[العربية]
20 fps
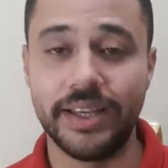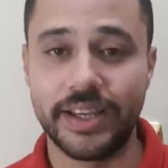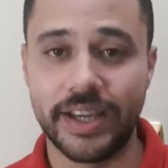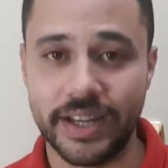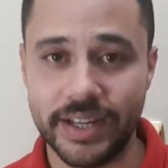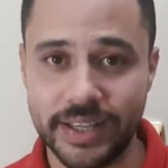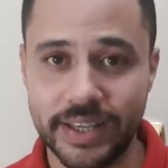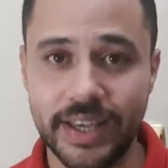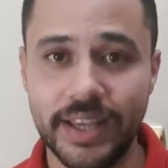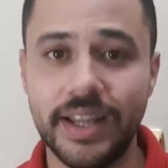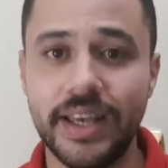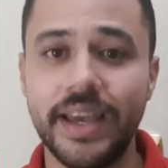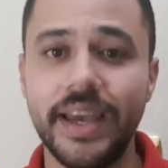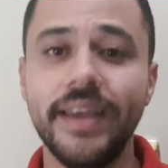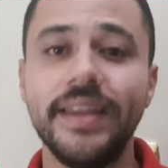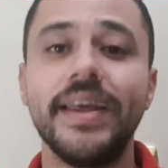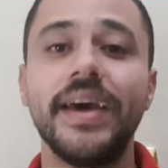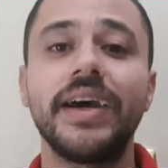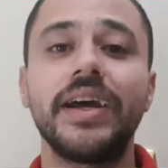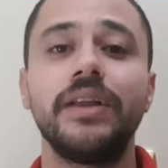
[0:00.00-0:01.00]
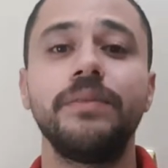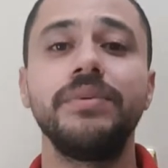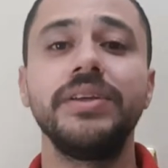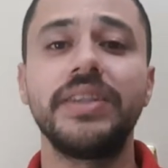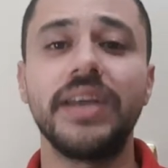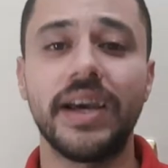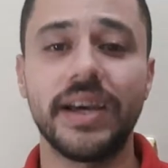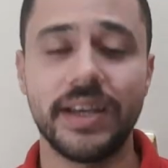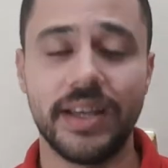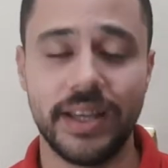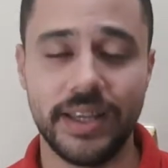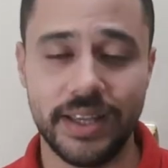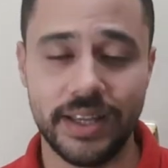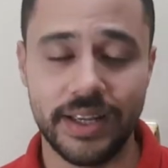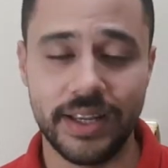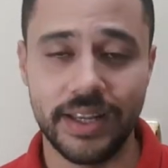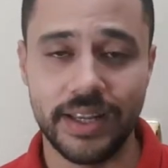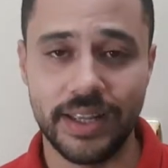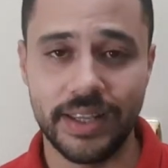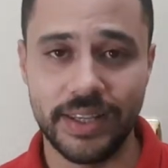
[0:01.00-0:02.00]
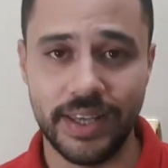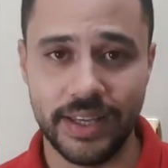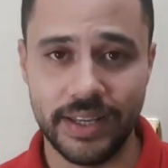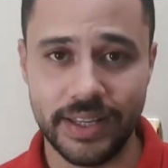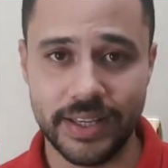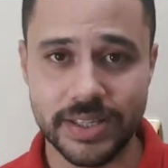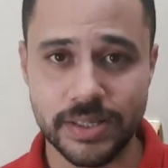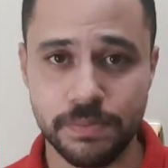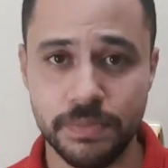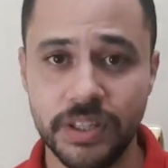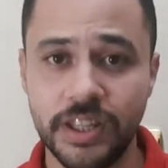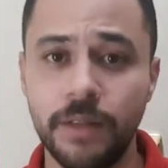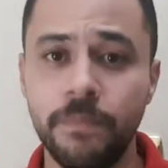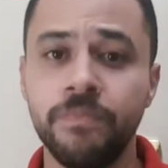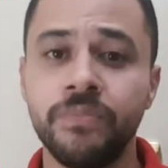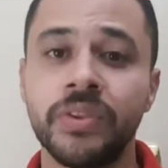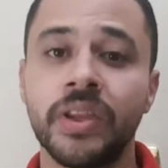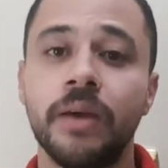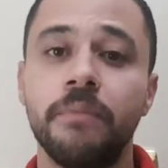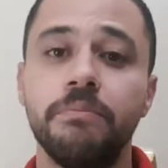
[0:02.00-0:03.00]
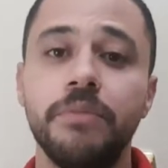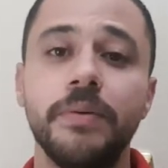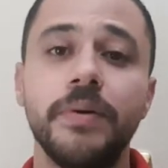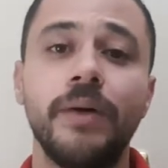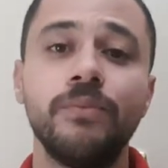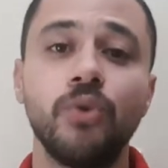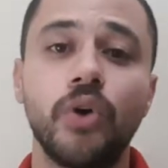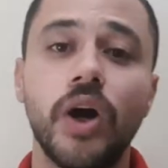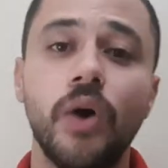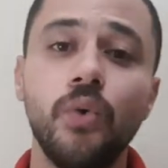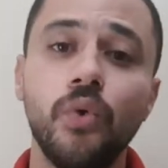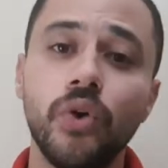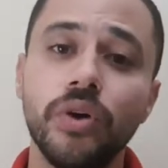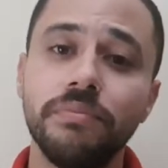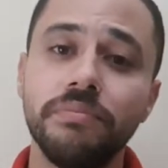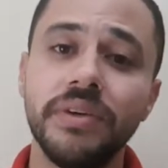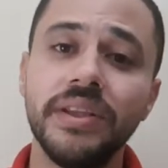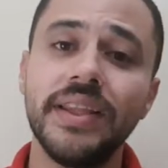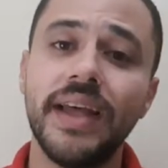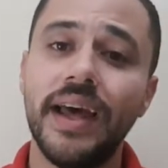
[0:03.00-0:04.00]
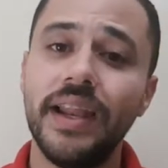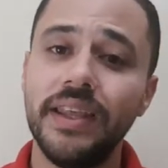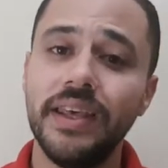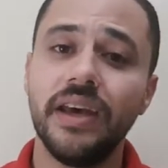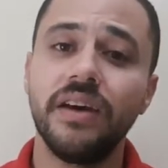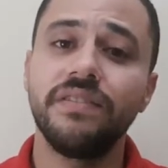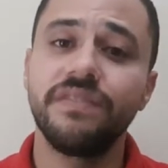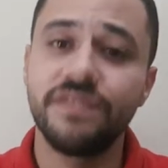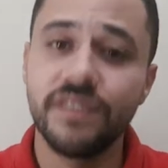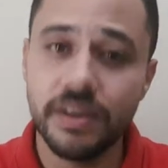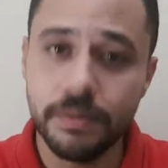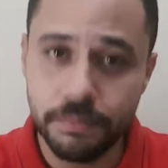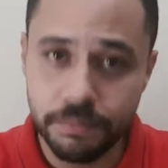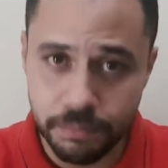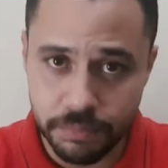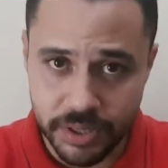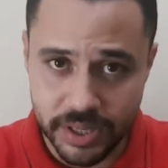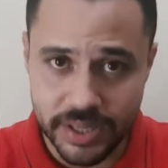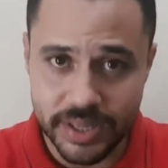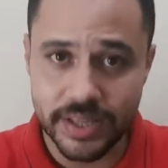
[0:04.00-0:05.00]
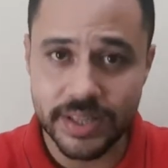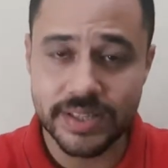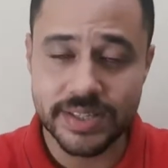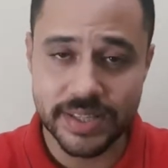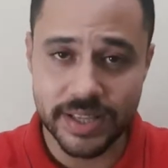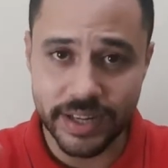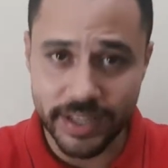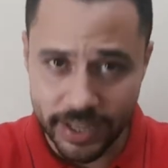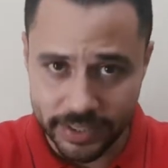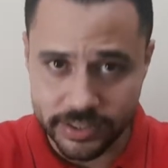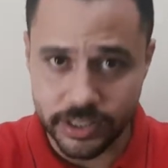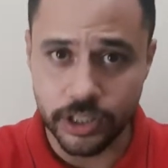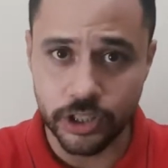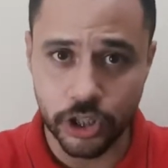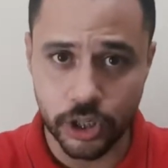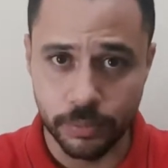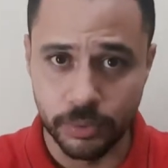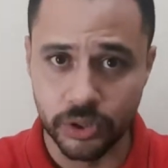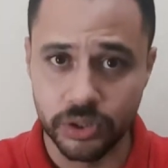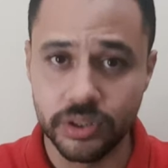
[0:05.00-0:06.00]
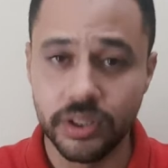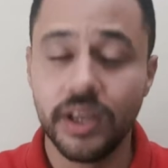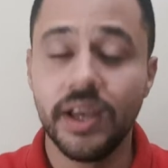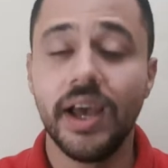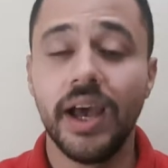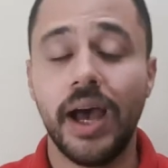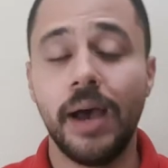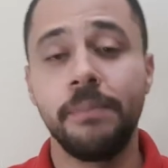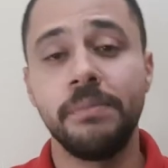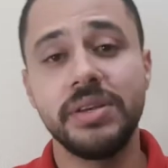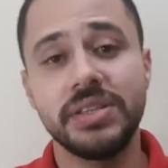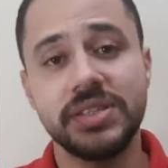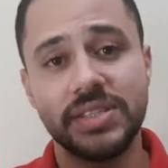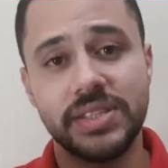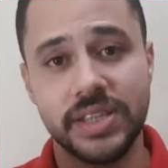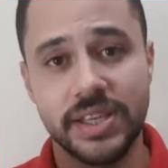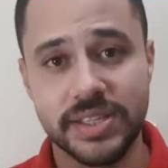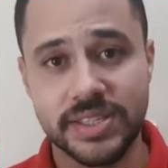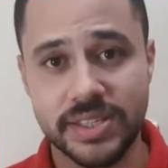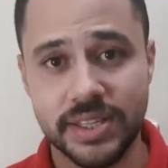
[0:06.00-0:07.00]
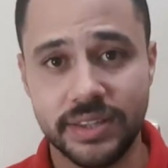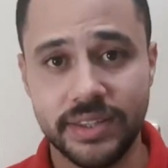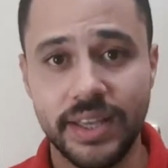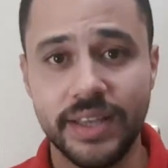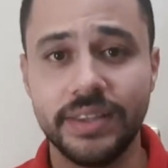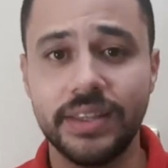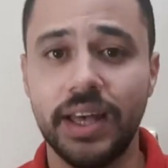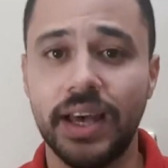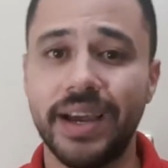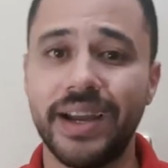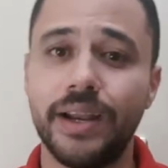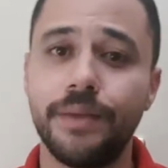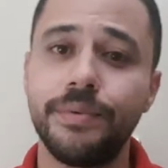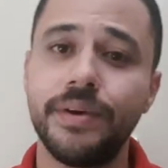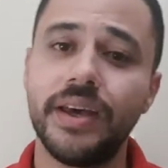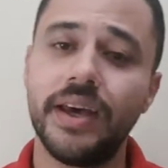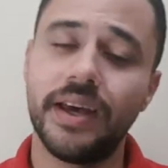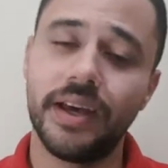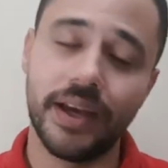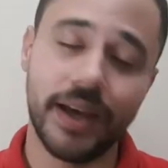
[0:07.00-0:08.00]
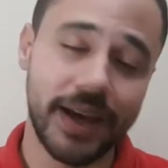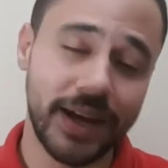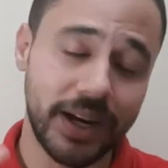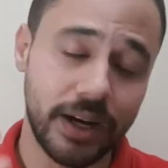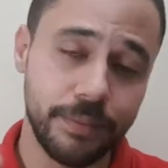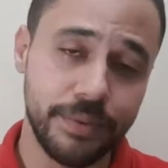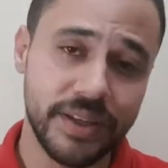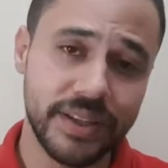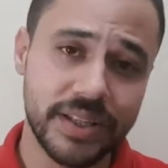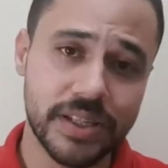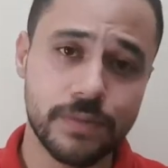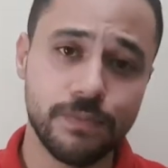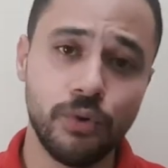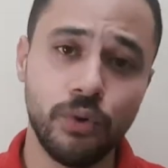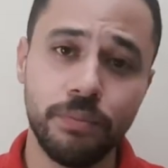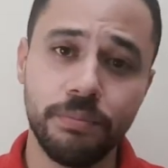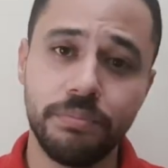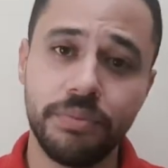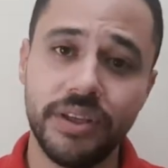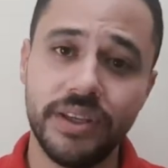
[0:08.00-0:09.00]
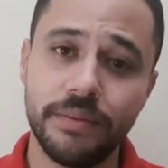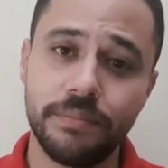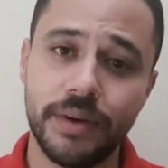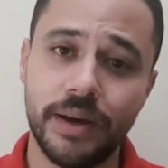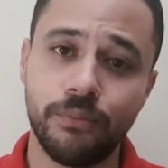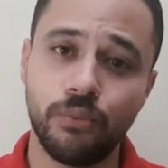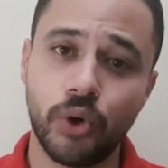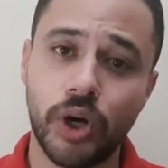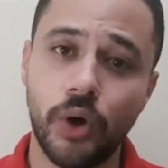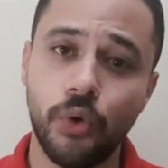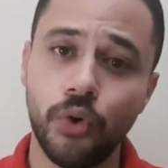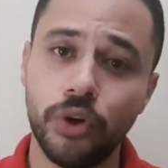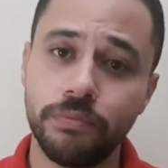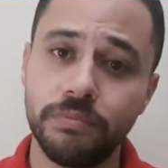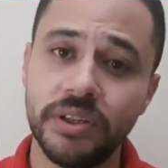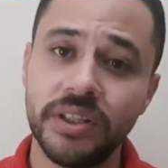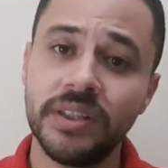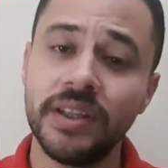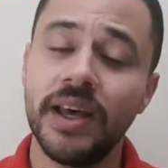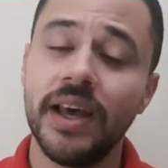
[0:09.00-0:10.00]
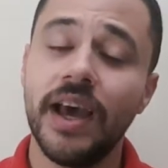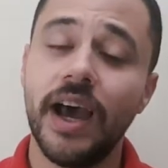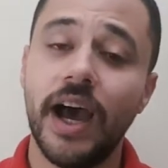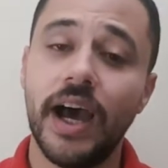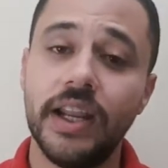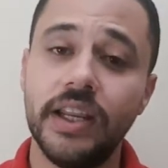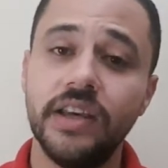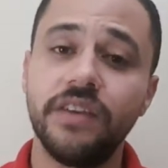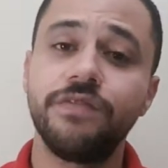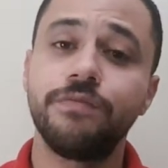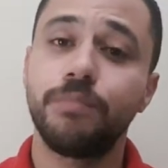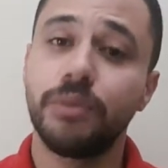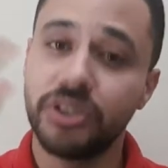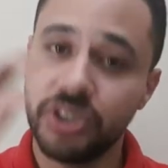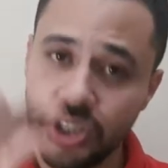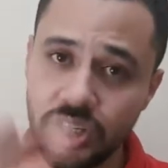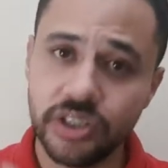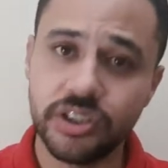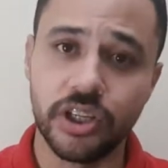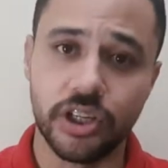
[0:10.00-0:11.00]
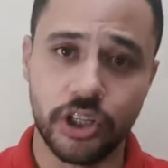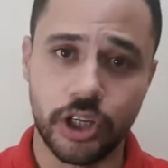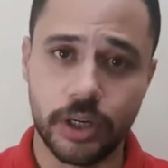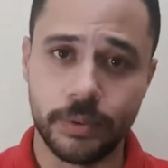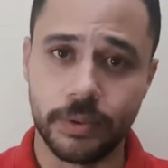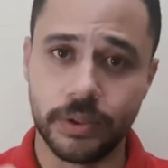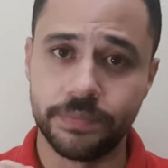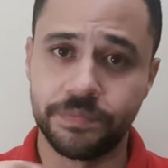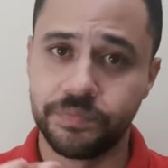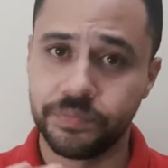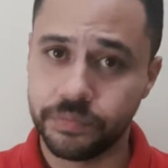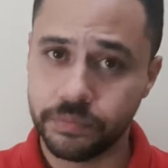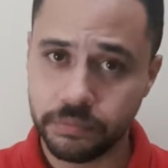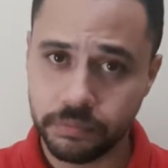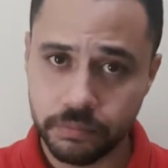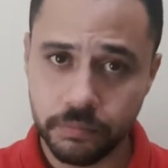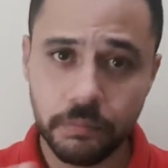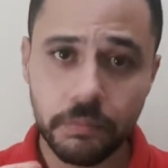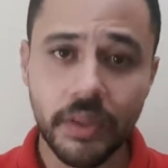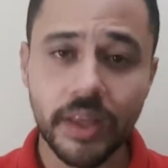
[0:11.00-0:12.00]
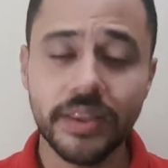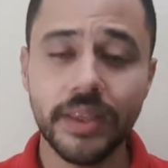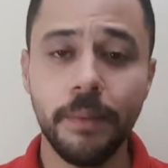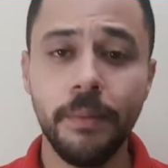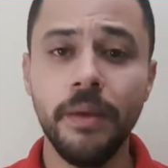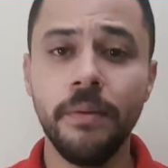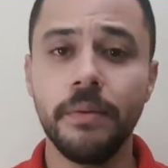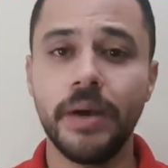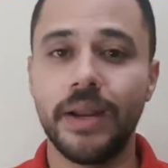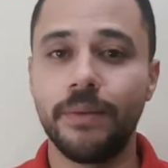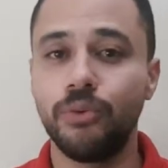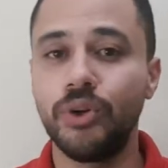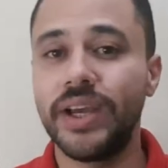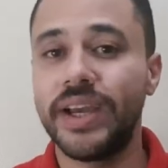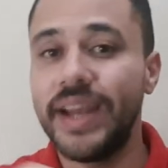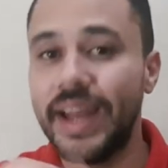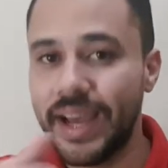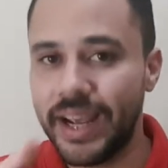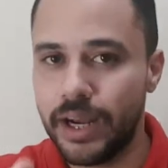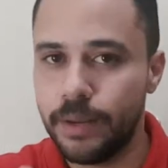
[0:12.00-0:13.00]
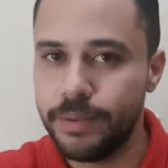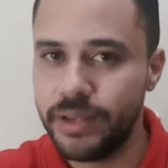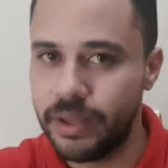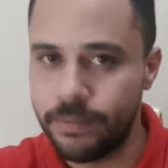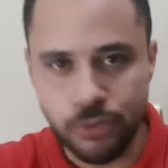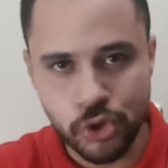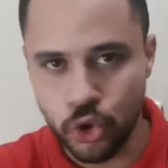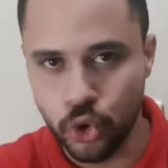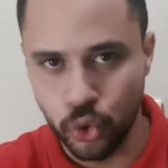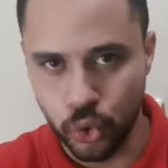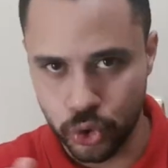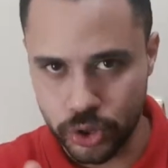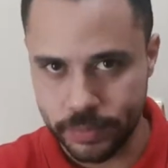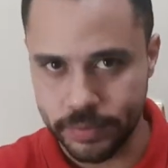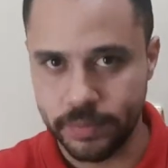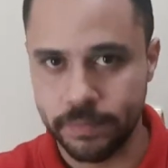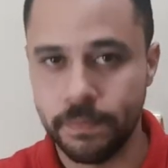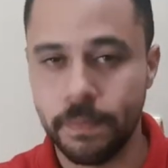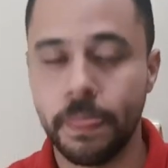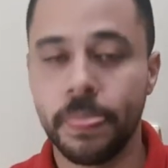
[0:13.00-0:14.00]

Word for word: آه، كرجاله احنا اغلبيه أ... آه، يعني جسمنا بيبقى مكون من الياف آه، سريعه الانقباض اما الستات اغلبيه آه، اغلبيه جسمهم بيبقى مكون من الياف بطيئه الانقباض تمام انا بقول لك الاغلبيه مش كله طبعا